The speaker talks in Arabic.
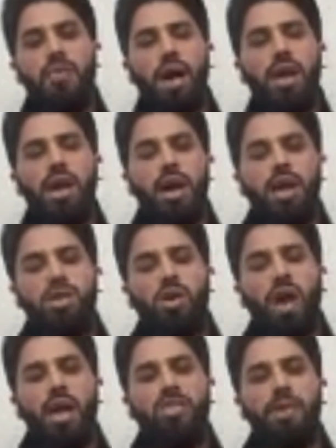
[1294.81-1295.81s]
فانا
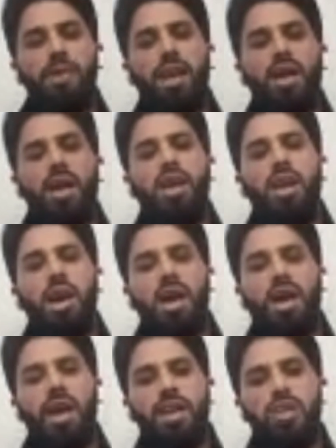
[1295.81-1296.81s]
اضمن لك اننا
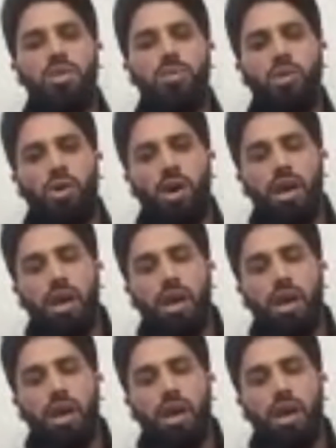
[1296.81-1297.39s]
خلال اسبوع